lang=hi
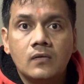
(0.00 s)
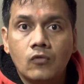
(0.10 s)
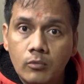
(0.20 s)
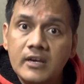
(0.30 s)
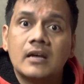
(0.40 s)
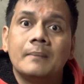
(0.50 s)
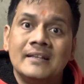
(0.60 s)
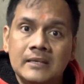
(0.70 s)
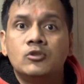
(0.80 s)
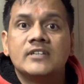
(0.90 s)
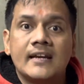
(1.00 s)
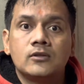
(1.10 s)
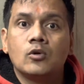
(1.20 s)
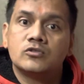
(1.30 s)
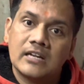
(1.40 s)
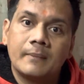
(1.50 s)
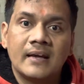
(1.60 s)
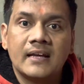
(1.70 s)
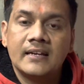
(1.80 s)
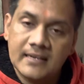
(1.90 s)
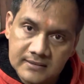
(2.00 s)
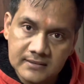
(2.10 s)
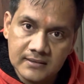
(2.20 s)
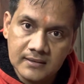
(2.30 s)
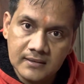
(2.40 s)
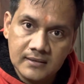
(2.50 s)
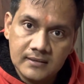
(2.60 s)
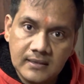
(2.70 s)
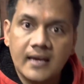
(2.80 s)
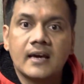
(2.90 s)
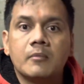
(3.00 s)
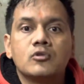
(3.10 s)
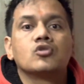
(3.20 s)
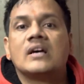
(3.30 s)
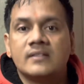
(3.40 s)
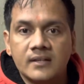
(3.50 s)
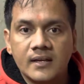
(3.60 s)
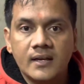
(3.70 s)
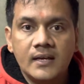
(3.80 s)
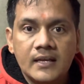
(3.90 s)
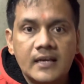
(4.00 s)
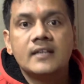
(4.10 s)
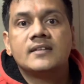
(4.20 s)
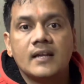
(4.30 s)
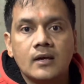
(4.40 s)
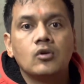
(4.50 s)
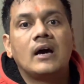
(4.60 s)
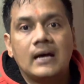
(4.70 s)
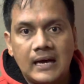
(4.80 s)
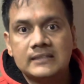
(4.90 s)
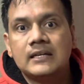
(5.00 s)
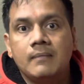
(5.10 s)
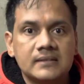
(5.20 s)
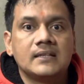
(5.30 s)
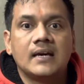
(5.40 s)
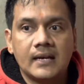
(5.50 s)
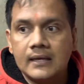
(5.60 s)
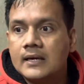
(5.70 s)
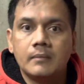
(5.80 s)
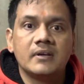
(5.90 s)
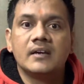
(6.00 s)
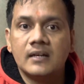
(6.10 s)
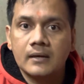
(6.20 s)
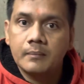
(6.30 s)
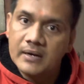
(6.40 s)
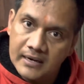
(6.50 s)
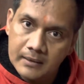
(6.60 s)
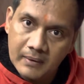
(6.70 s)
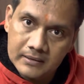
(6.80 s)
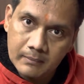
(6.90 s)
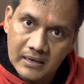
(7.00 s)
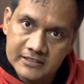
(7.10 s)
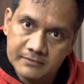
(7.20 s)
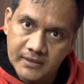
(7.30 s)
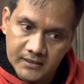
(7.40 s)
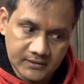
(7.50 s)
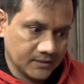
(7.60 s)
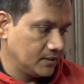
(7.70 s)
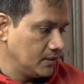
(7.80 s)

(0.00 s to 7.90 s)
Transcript: वो भी अगर मेहंदीपुर जा रहे हैं तो उसारा बनाकर ले आ सकते हैं ताकि घर में सुख शांति रहे किसी तरह कोई आधा बाधा ना रहे घर में कीलन बना रहे बालाजी महाराज का